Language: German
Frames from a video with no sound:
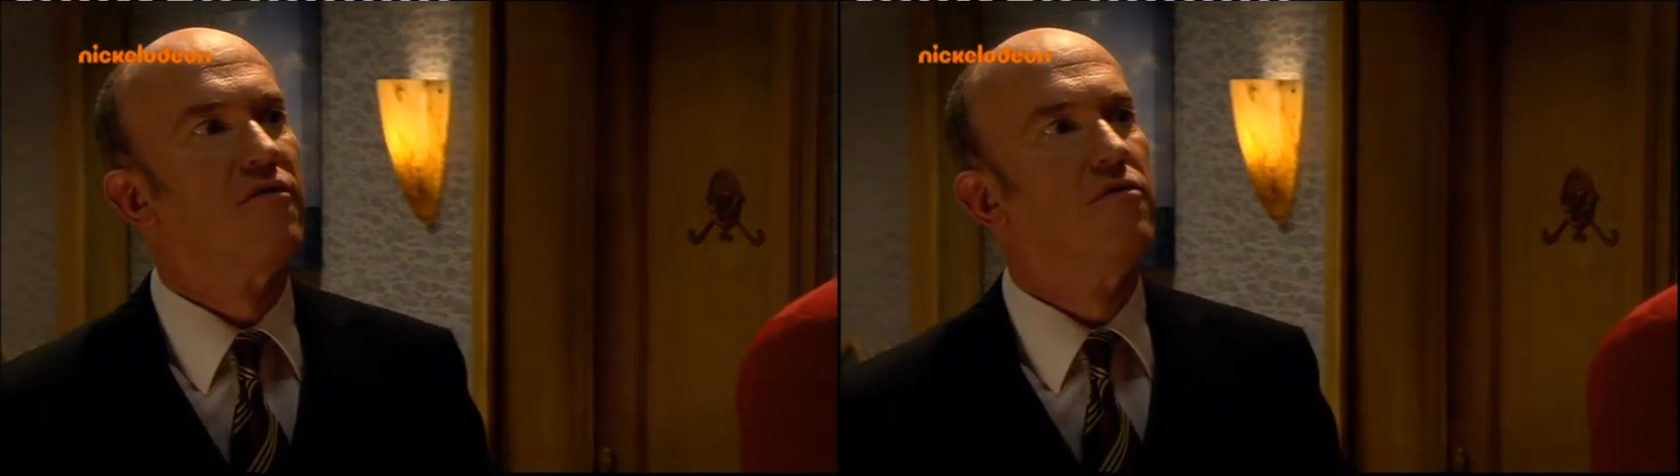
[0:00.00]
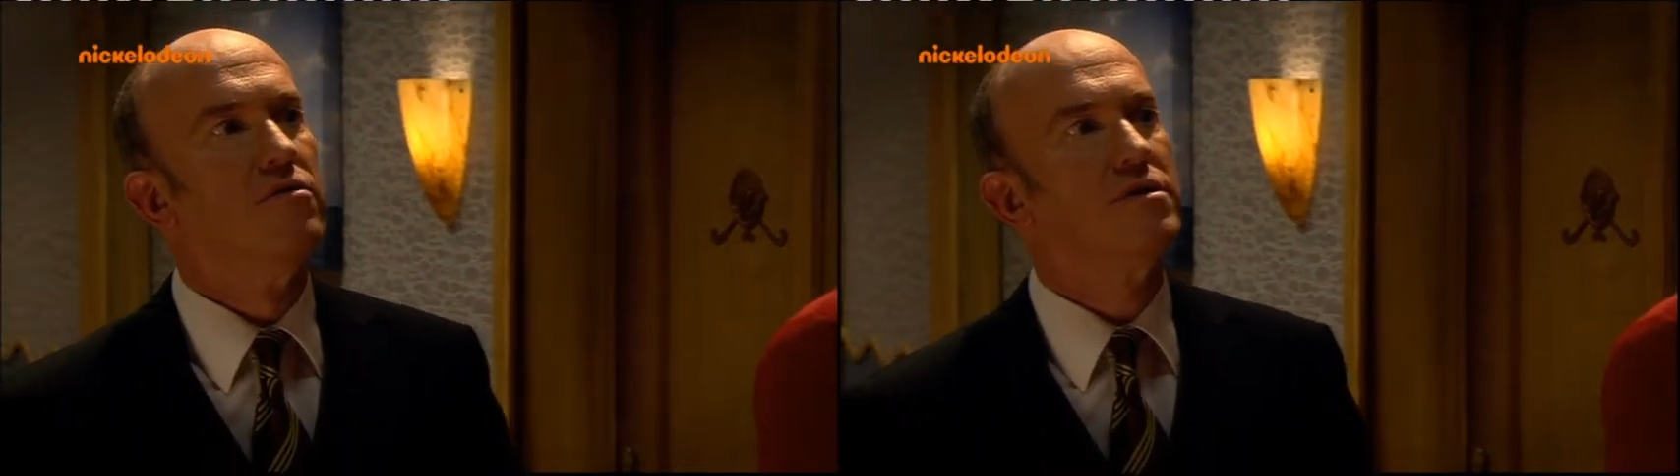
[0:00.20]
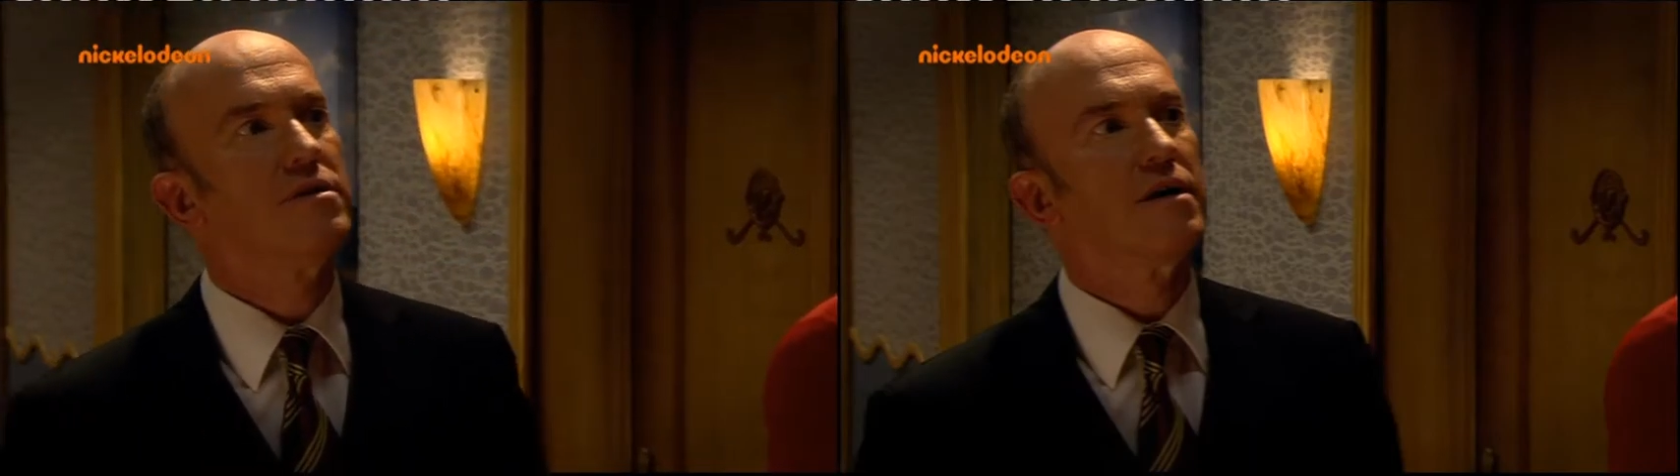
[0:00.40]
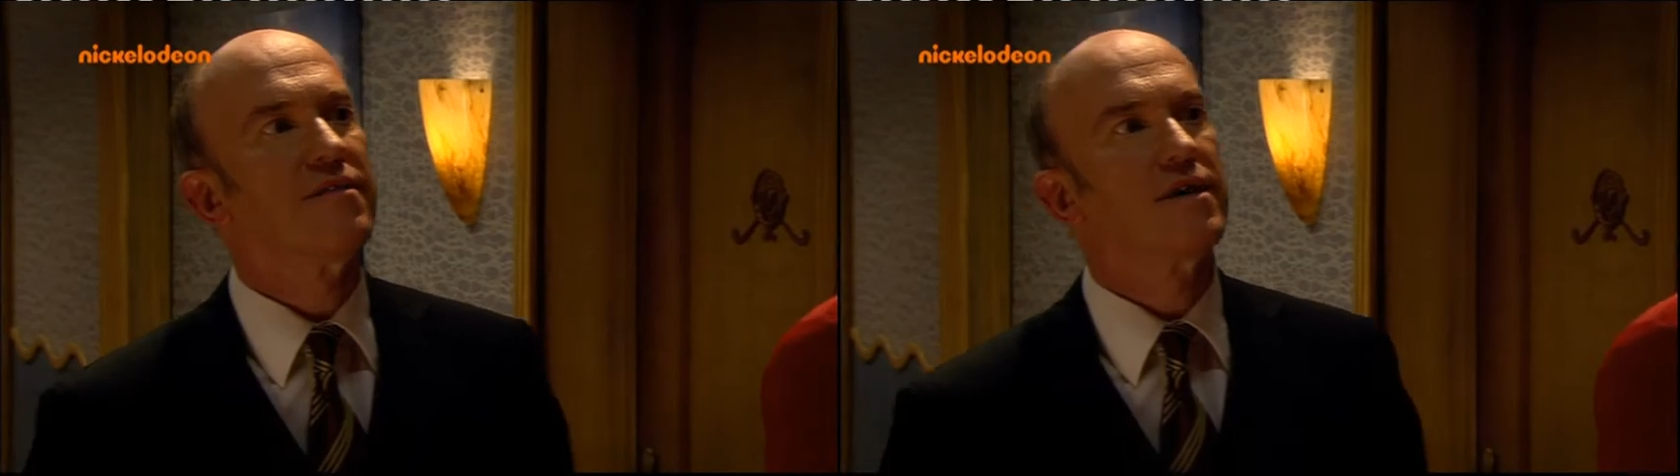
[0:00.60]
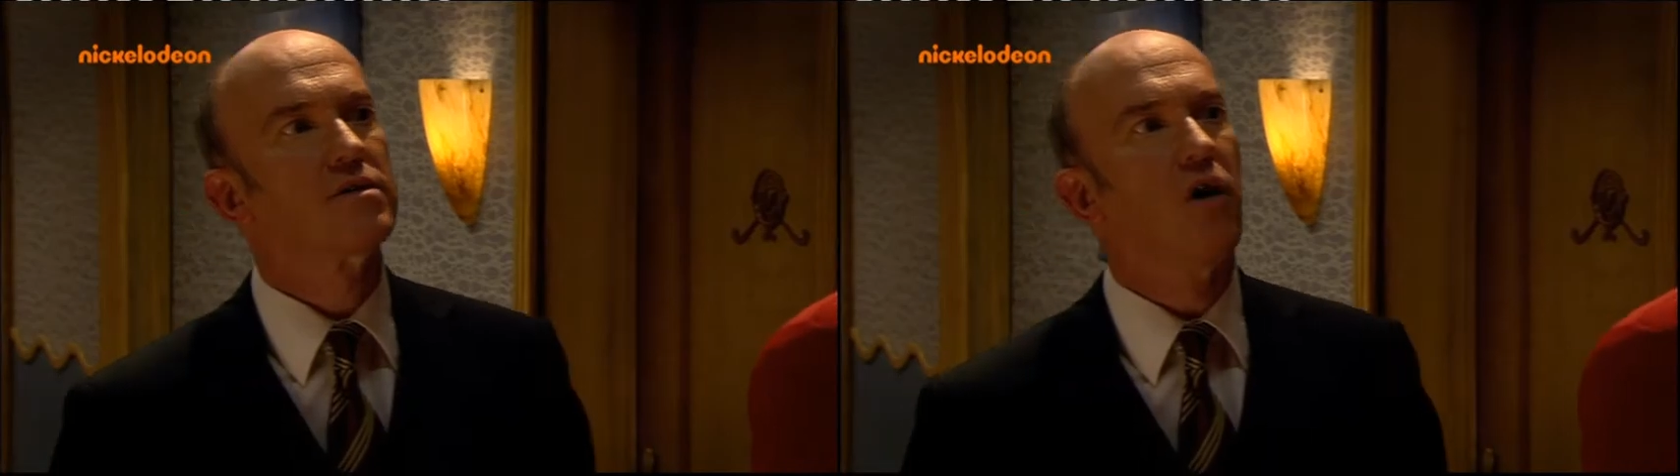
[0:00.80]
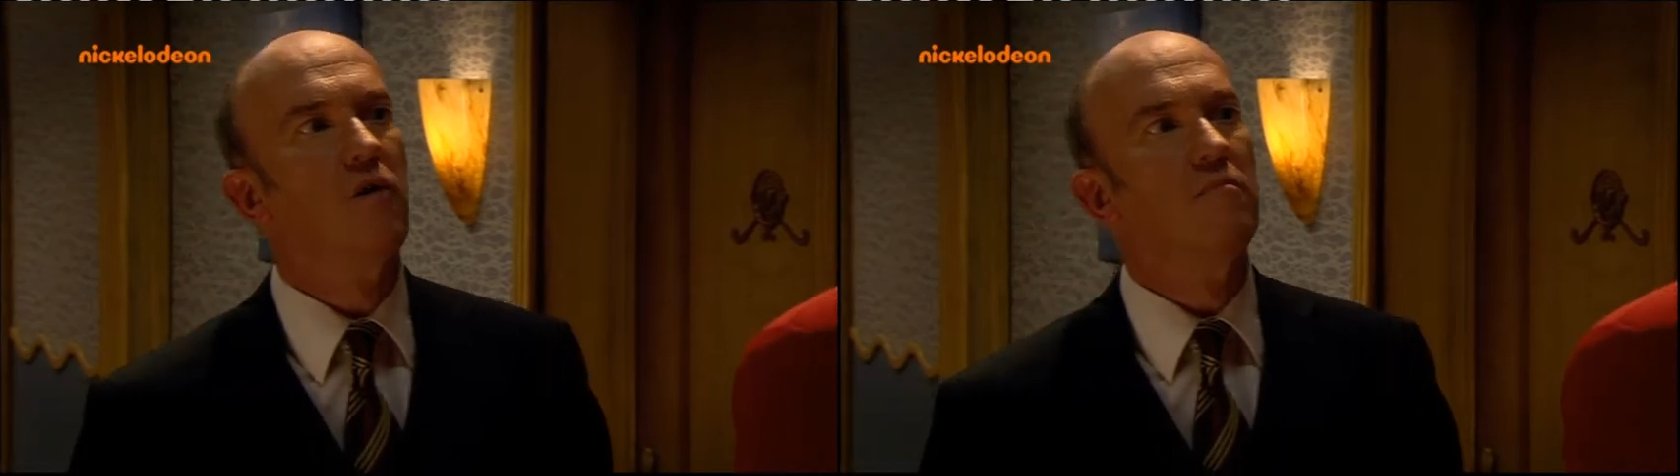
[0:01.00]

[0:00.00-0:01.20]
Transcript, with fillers: wohl nicht etwa Tom.